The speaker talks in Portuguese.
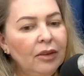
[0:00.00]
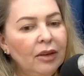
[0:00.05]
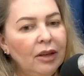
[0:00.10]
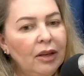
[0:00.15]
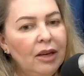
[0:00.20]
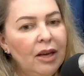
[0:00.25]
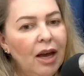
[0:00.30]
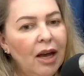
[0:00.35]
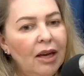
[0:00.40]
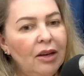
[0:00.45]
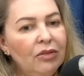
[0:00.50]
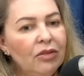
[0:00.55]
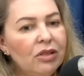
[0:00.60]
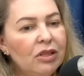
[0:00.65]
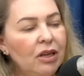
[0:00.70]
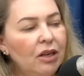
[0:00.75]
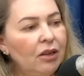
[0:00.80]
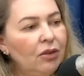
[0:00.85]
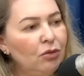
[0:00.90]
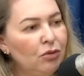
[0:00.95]
E aí
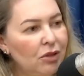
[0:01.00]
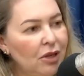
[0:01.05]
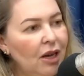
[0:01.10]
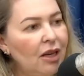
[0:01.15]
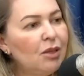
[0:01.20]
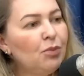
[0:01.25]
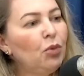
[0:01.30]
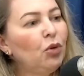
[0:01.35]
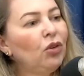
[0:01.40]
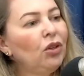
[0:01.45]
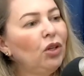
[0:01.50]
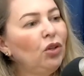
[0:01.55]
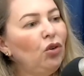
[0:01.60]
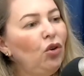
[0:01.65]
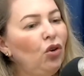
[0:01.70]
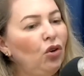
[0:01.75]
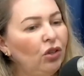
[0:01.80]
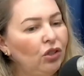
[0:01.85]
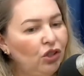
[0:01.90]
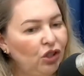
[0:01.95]
você usar esse
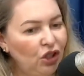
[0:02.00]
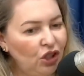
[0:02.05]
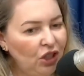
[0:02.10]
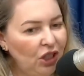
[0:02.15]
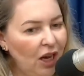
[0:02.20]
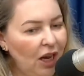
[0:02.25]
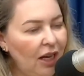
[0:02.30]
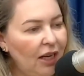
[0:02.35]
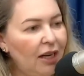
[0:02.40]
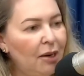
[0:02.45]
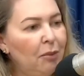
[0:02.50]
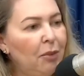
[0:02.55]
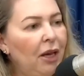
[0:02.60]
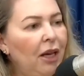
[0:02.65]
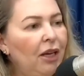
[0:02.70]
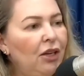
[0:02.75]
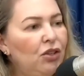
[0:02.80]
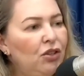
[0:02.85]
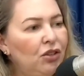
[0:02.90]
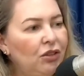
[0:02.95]
protetor
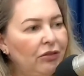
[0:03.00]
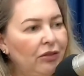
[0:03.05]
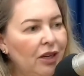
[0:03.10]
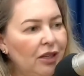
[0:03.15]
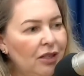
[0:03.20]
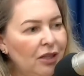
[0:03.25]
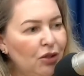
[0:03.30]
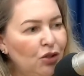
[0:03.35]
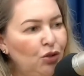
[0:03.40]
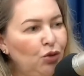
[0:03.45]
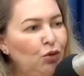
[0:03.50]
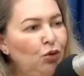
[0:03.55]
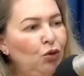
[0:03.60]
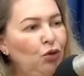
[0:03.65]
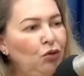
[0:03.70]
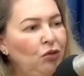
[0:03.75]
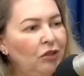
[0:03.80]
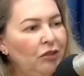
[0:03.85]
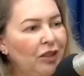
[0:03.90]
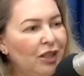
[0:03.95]
diariamente. Ah, faça
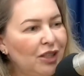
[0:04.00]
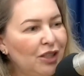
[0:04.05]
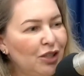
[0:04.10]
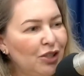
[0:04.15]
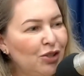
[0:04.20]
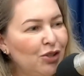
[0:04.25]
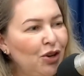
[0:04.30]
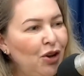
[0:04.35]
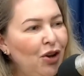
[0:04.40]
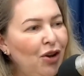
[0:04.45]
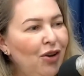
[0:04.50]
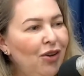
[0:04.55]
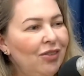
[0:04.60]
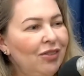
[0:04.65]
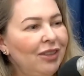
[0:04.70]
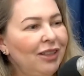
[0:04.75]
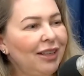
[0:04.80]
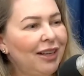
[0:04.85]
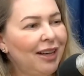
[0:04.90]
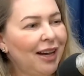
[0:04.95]
chuva, sim. faça
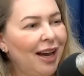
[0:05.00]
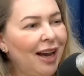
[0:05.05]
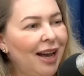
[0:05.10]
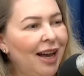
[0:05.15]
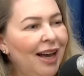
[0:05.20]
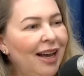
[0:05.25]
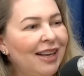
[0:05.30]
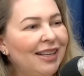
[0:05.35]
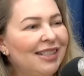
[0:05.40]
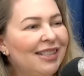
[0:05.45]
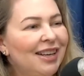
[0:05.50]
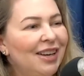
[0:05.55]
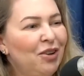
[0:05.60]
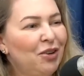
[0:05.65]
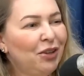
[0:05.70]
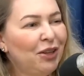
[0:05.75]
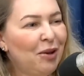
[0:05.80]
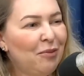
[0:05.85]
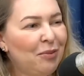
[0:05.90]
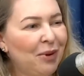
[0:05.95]
sol, em é casa
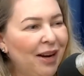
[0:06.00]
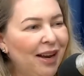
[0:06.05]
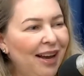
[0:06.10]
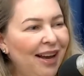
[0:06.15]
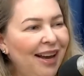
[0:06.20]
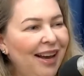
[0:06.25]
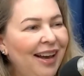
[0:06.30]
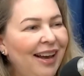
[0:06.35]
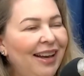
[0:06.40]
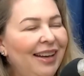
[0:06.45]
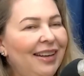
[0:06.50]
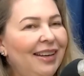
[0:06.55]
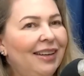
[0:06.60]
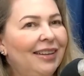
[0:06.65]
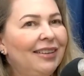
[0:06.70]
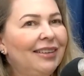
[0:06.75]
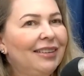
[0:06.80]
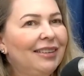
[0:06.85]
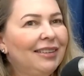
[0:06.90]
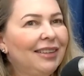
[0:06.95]
mesmo? ou na
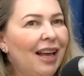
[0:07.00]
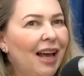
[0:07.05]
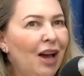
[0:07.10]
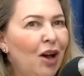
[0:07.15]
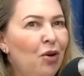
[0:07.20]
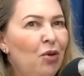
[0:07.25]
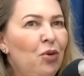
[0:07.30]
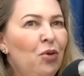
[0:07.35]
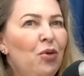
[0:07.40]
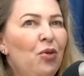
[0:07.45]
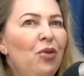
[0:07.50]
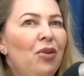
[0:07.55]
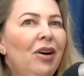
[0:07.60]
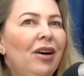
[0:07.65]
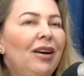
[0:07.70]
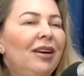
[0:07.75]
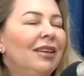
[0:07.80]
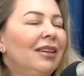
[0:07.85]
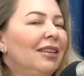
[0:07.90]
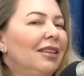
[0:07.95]
praia, uhum. na
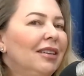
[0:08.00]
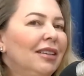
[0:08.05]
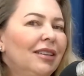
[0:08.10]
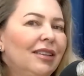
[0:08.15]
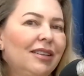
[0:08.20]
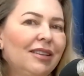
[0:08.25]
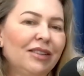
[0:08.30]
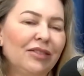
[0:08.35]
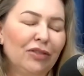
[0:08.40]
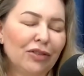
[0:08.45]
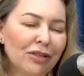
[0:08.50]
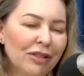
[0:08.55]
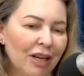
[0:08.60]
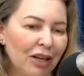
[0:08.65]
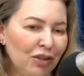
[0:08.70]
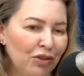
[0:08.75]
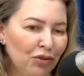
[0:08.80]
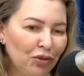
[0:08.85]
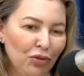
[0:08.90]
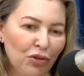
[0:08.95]
rua. Se for
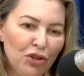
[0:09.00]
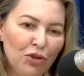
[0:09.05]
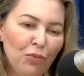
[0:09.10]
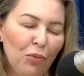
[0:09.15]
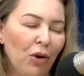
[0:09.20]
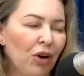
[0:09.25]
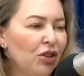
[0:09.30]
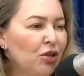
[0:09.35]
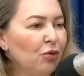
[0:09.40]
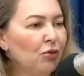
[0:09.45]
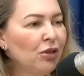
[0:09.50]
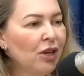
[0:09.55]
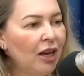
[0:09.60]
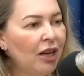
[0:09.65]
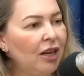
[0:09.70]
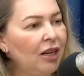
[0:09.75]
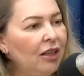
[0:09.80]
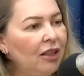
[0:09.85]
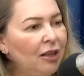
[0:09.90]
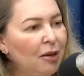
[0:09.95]
sair de noite, pode
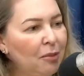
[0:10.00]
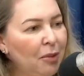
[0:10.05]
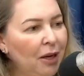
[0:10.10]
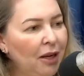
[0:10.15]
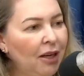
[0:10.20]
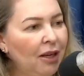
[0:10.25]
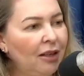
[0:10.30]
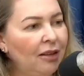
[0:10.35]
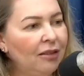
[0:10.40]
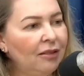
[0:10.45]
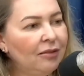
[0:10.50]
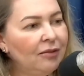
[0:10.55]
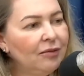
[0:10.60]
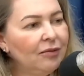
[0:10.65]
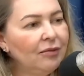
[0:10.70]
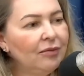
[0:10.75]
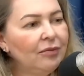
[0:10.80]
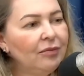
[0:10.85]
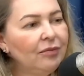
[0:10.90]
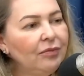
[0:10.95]
usar ele também. Uhum.
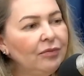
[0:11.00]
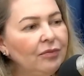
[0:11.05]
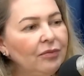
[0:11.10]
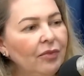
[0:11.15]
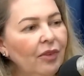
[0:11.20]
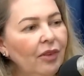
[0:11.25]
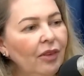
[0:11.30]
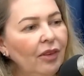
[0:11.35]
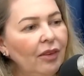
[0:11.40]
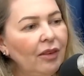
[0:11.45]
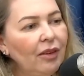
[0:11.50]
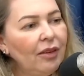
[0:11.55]
Olha aí, ó,